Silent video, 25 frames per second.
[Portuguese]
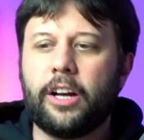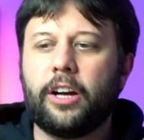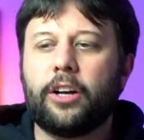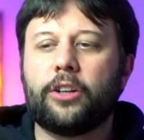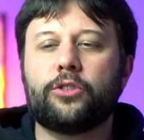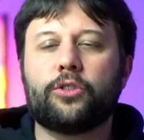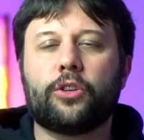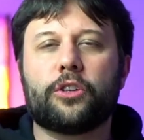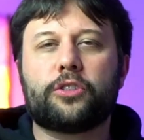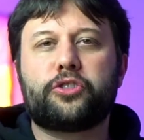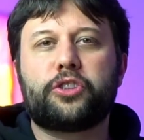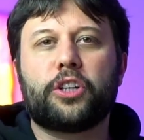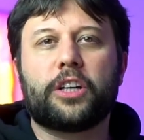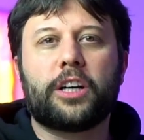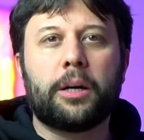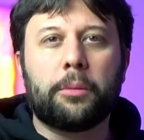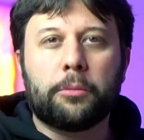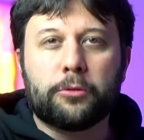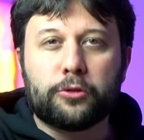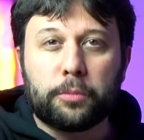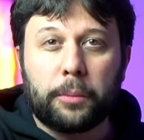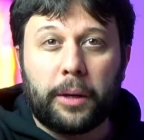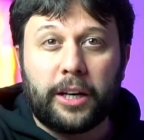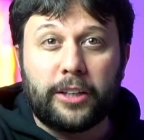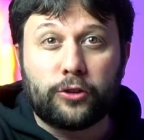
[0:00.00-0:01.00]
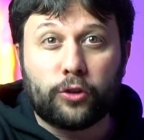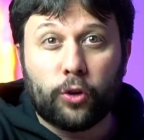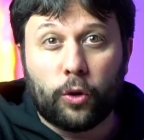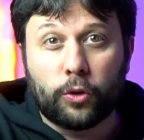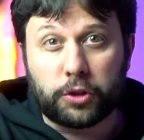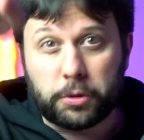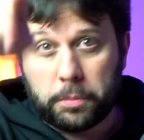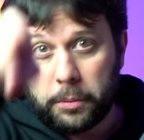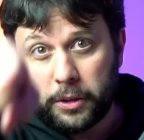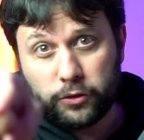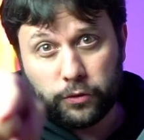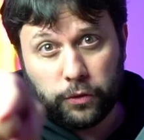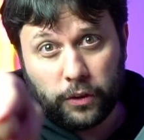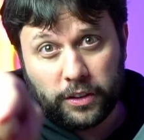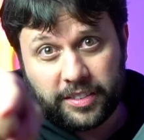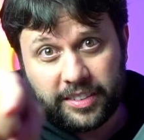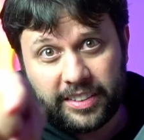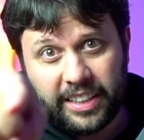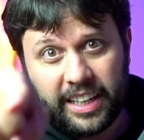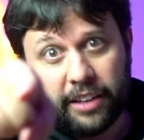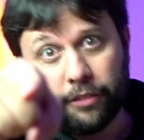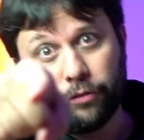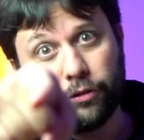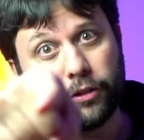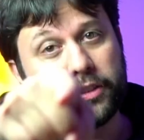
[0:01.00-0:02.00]
Nós chegamos mais longe, mas
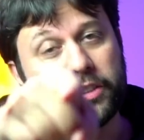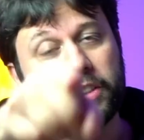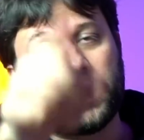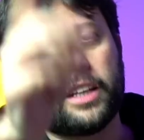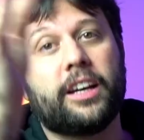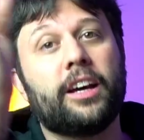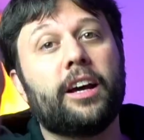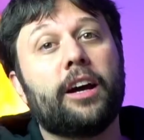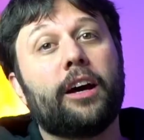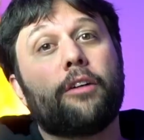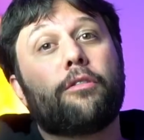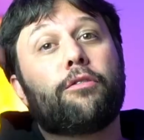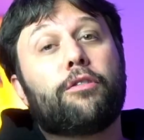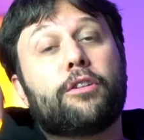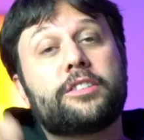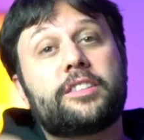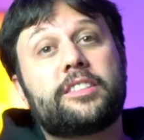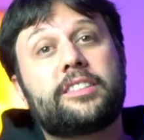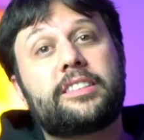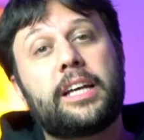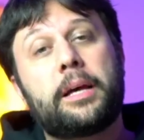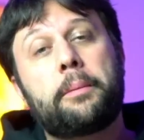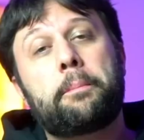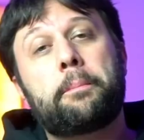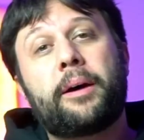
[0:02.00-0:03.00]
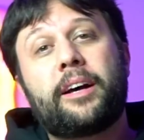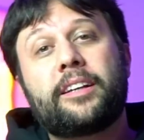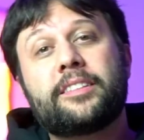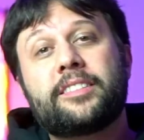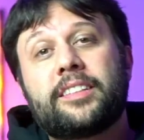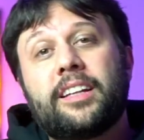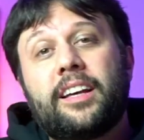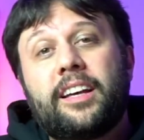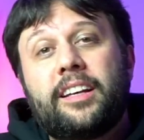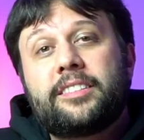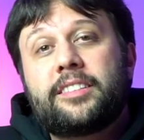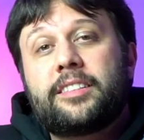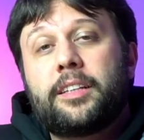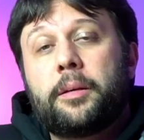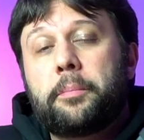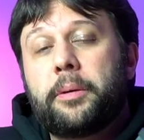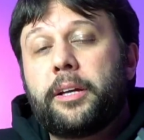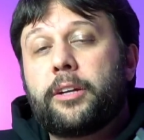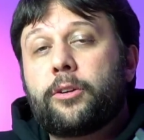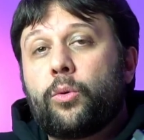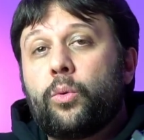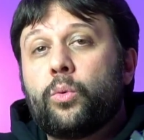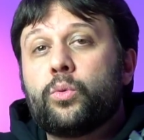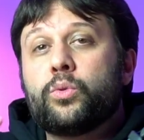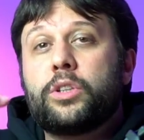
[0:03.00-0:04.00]
você, você, você passa a receber
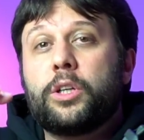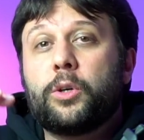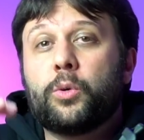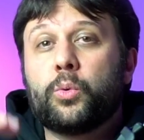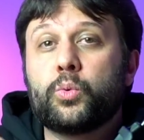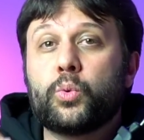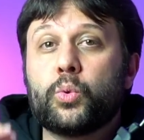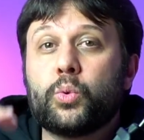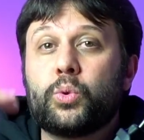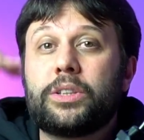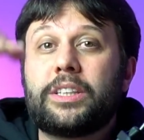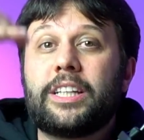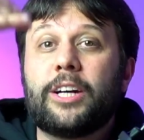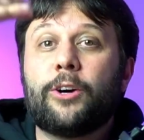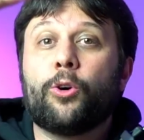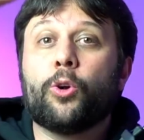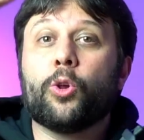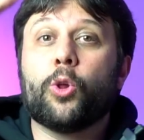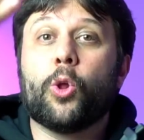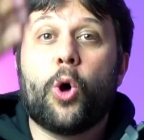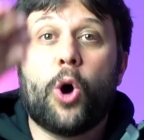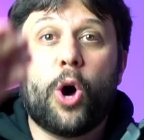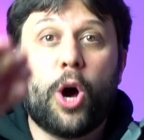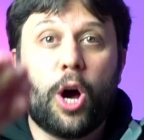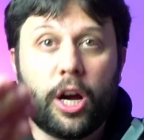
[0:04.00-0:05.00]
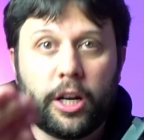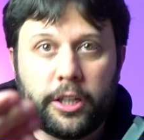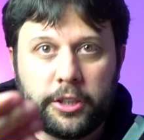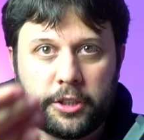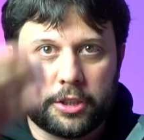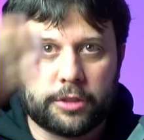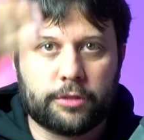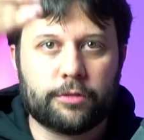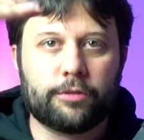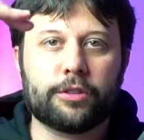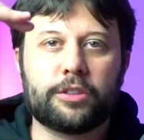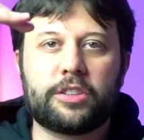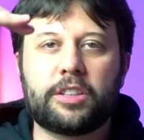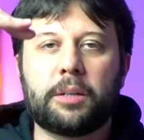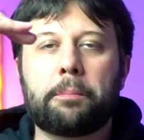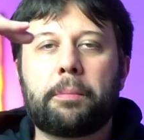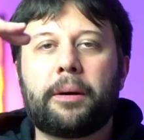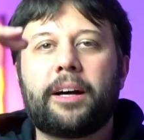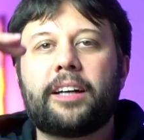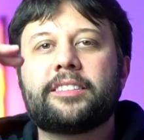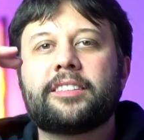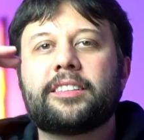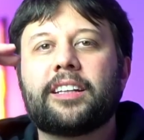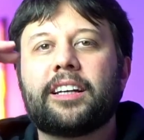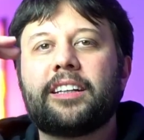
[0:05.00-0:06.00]
conteúdo teológico, você
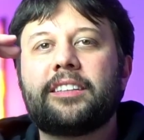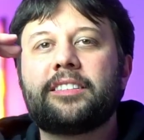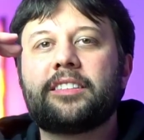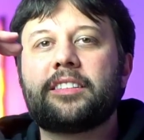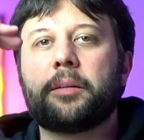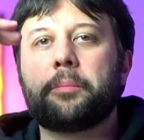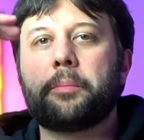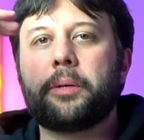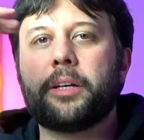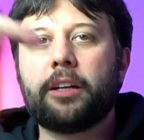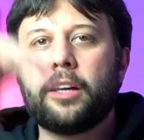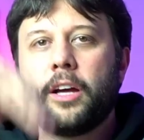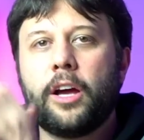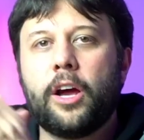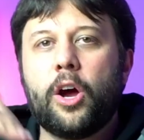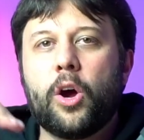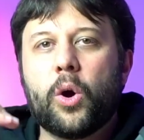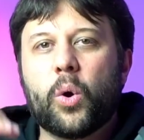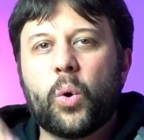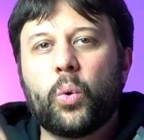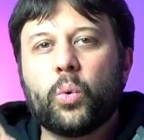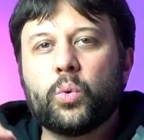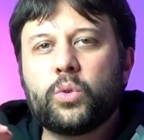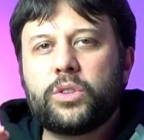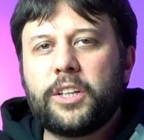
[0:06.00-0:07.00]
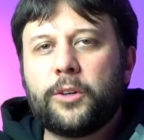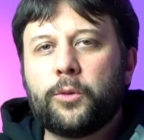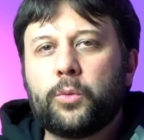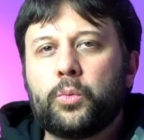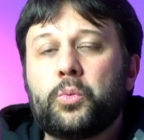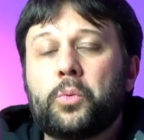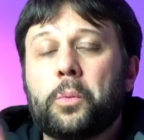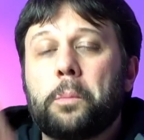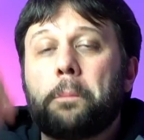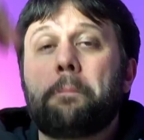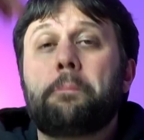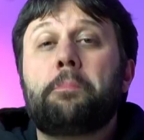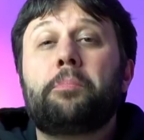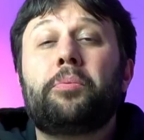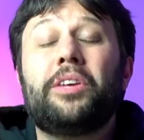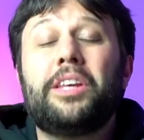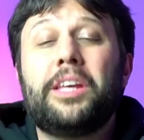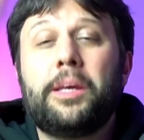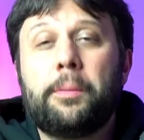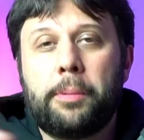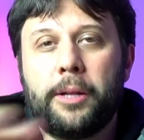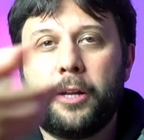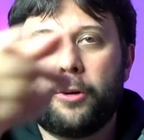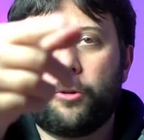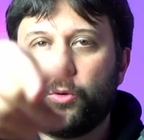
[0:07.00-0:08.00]
passa a receber conteúdo
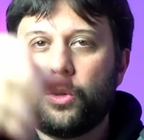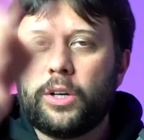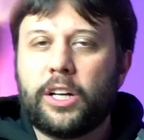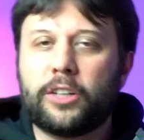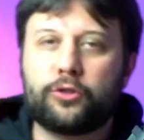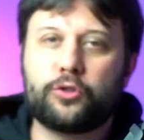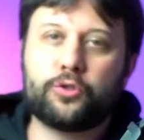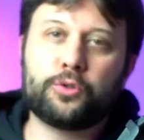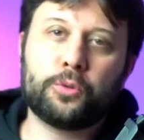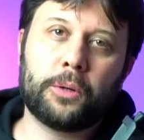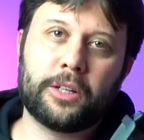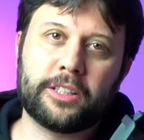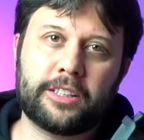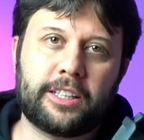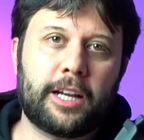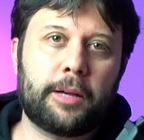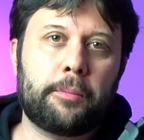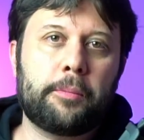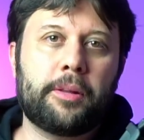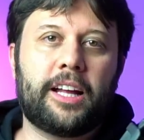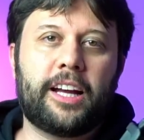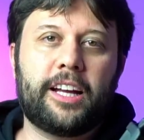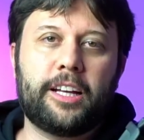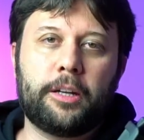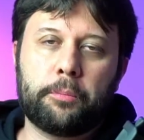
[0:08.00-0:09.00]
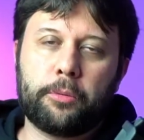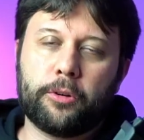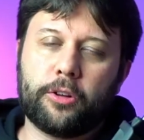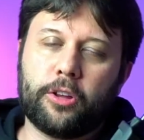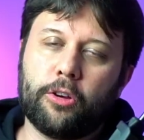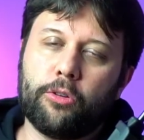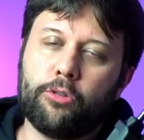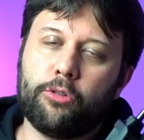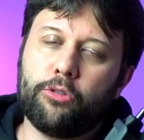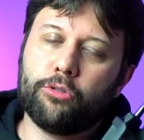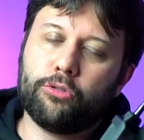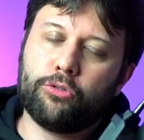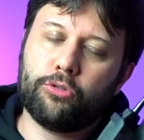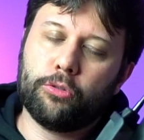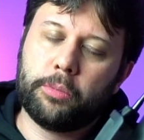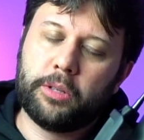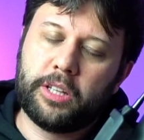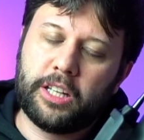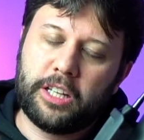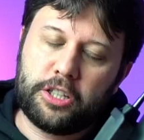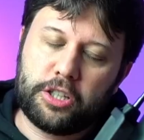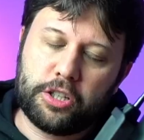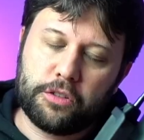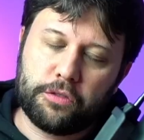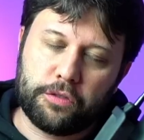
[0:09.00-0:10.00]
bíblico na sua timeline, porque o YouTube
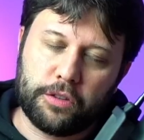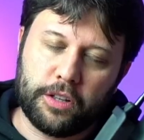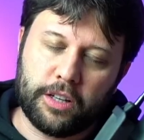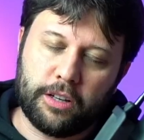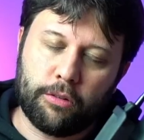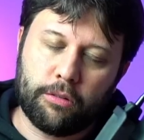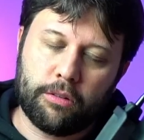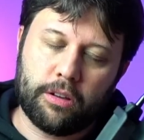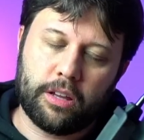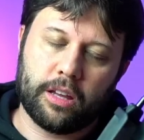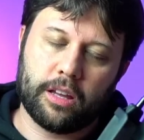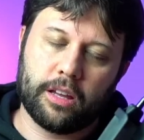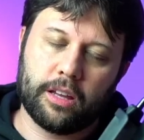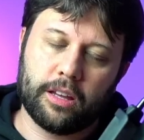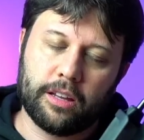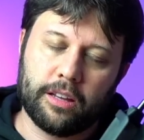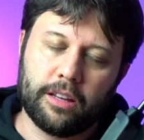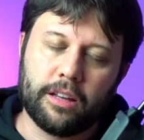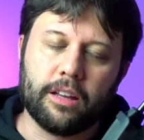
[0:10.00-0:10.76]
identifica o quê?